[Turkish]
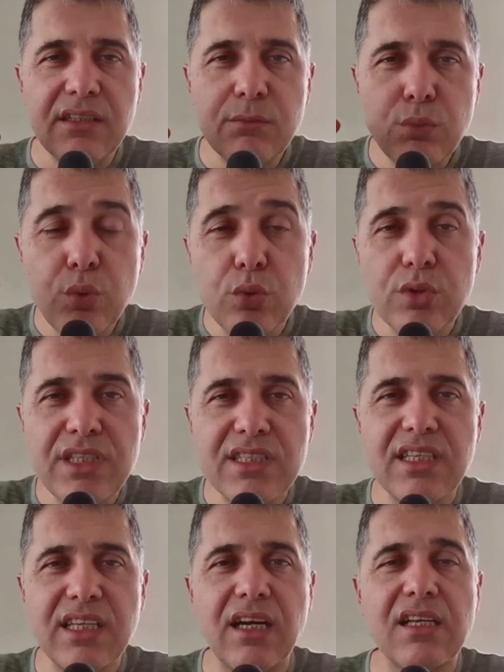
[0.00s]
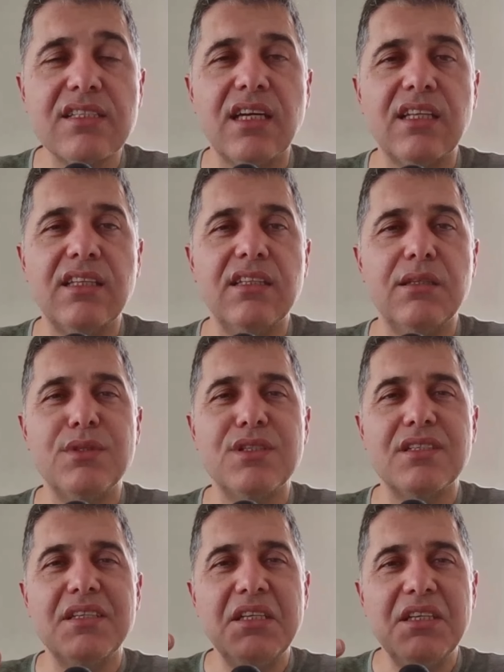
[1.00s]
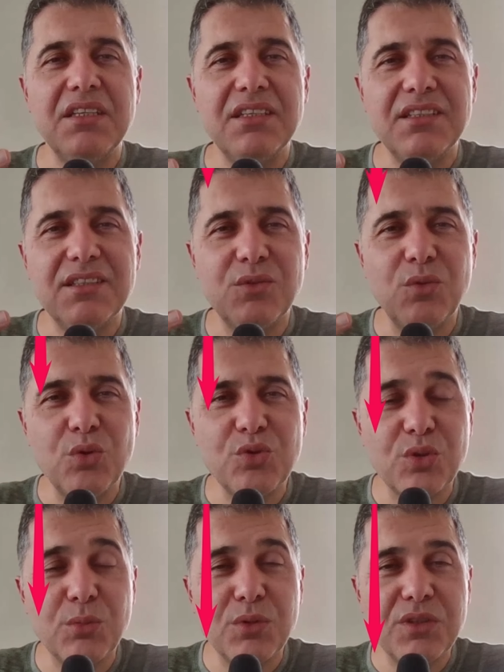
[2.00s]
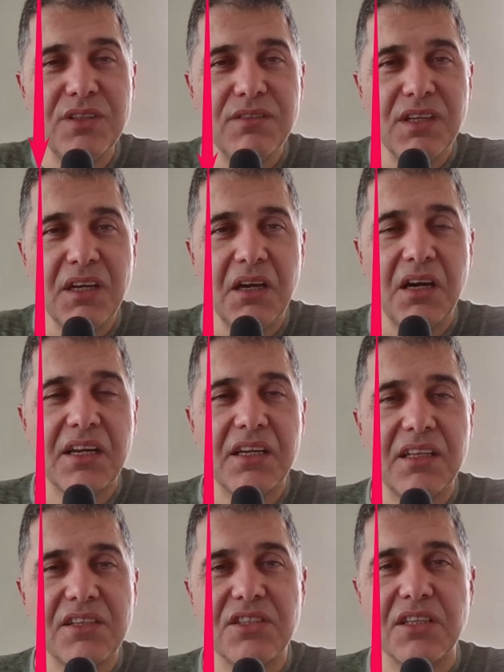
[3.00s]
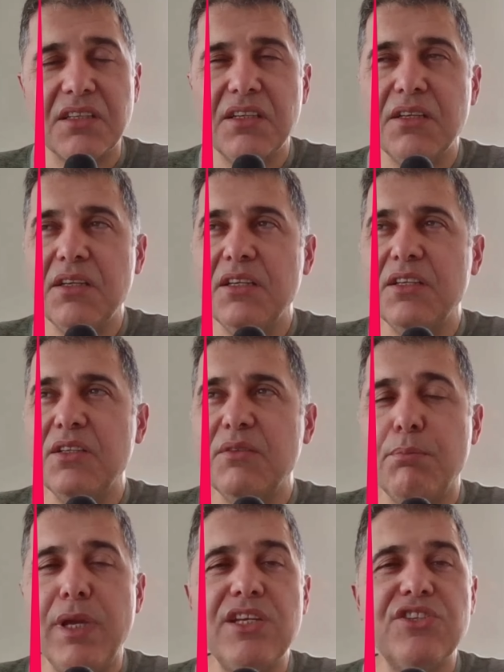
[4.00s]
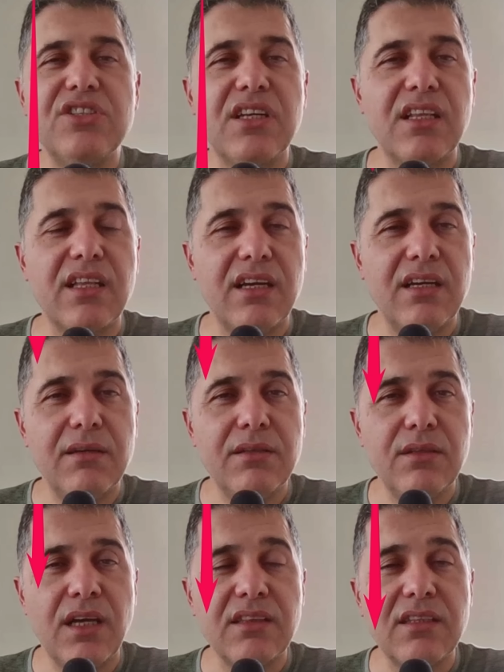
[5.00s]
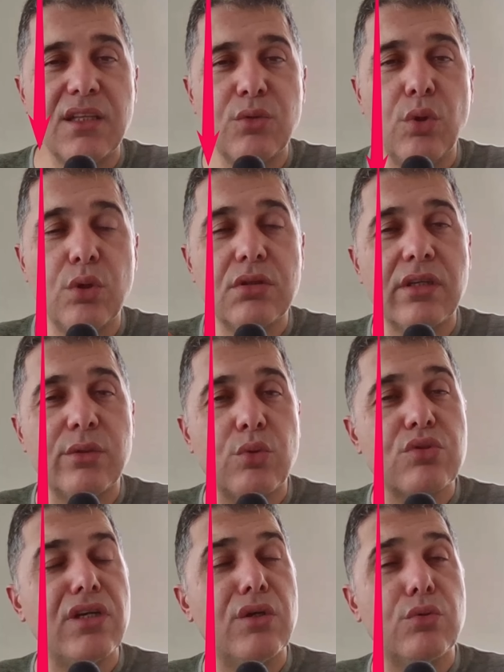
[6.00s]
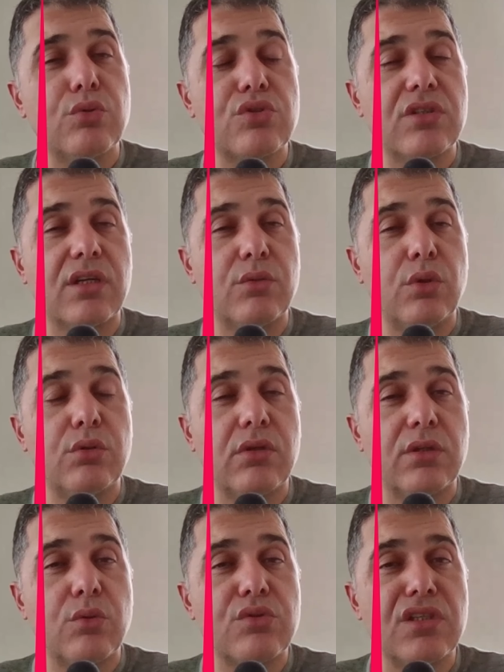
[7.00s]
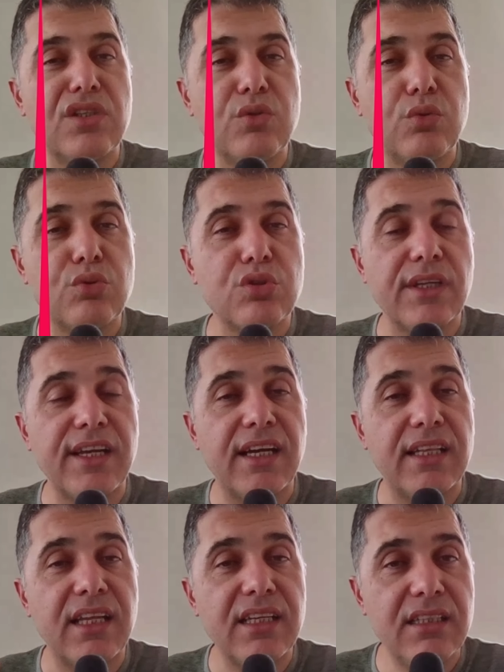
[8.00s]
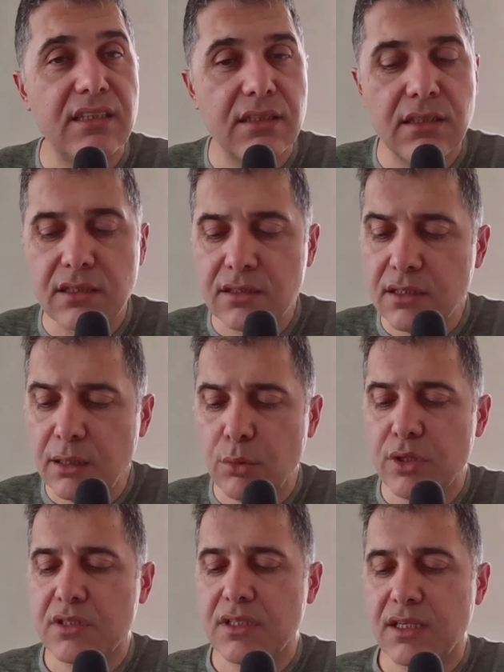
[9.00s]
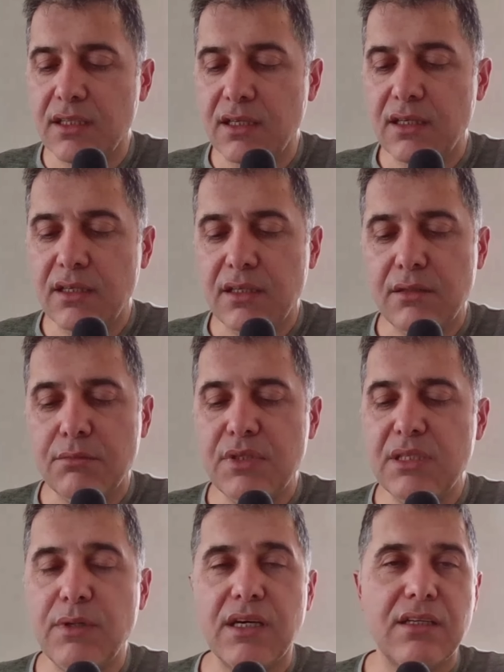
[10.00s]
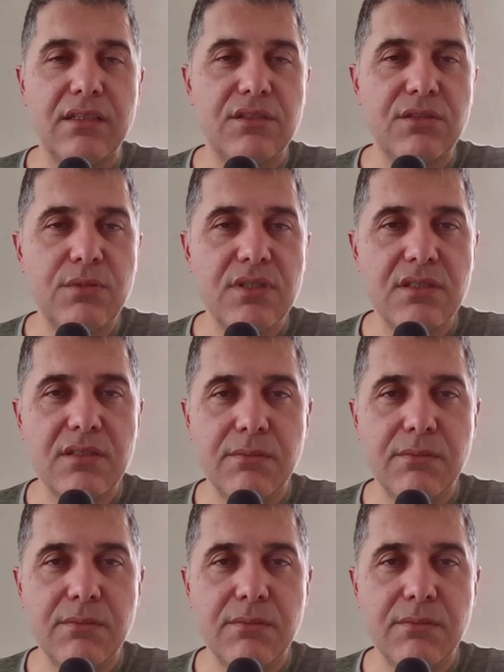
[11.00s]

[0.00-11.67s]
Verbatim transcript: bu hisseyi alsak dediğimiz e, doğuş otomotiv arkadaşlar 5 liralara hatta 4 lira 90 kuruşlara 4 lira 92 kuruşlara kadar indi. İşte tam o esnada bizim arkadaşımız